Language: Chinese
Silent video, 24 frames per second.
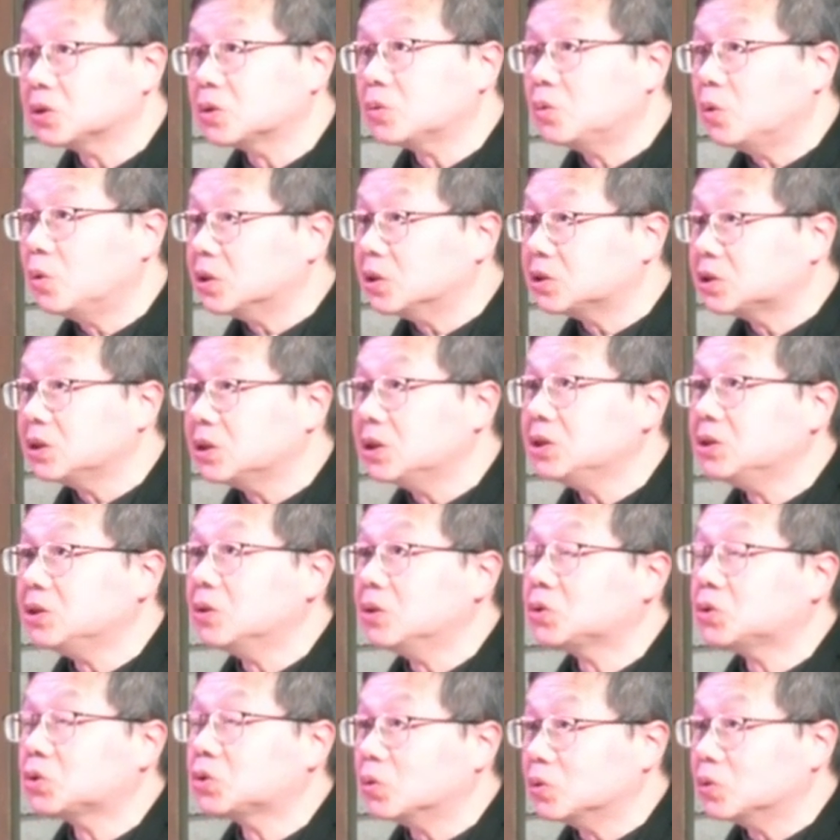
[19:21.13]
果子里有
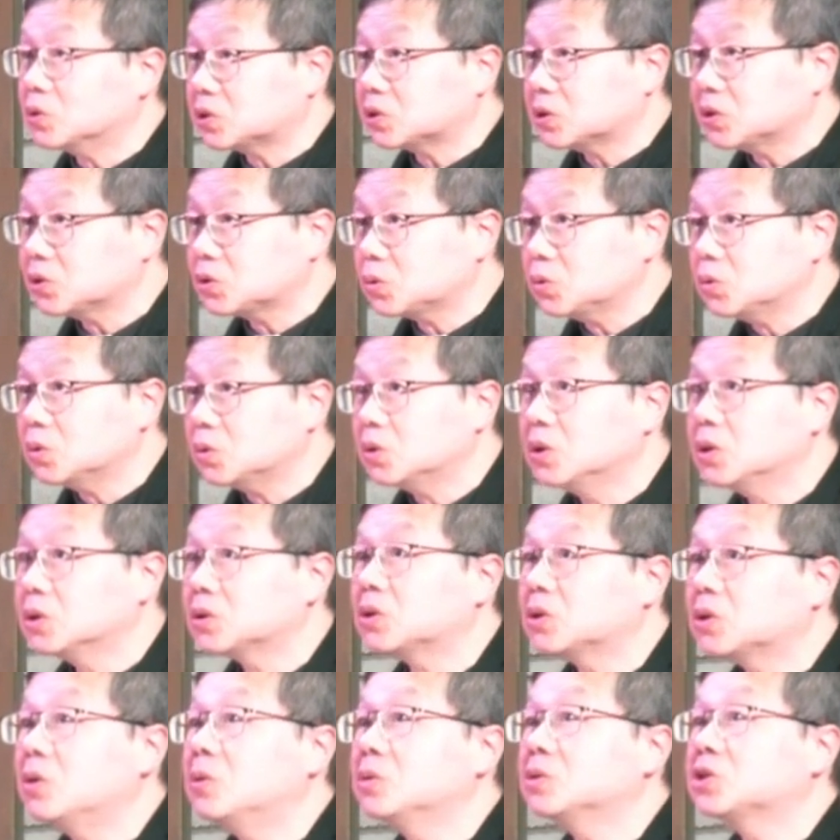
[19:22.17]
种子的树
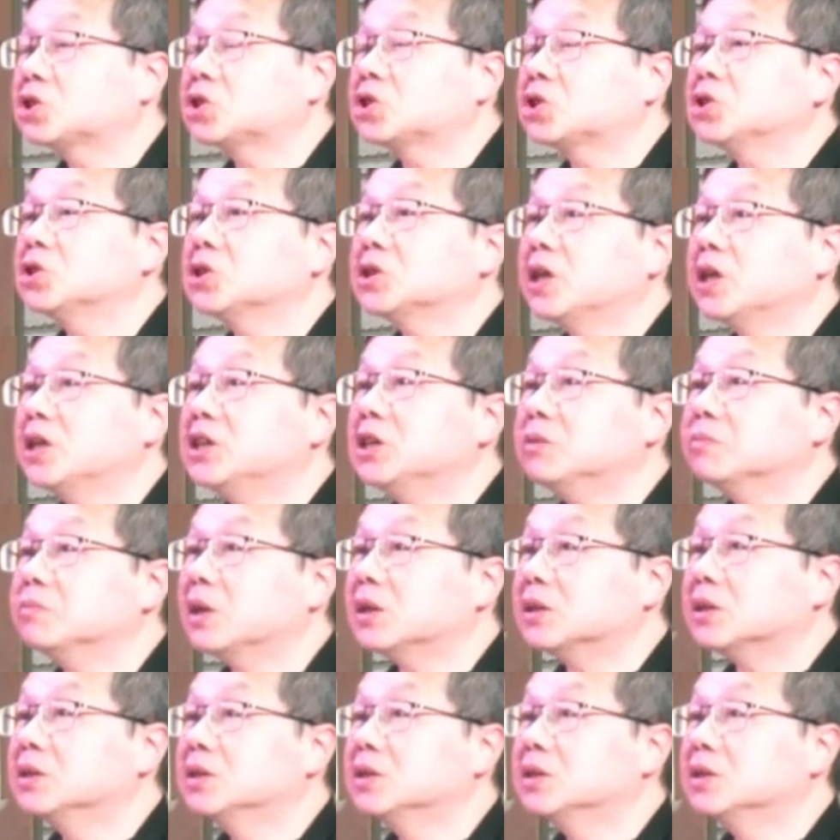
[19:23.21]
都赐给你们，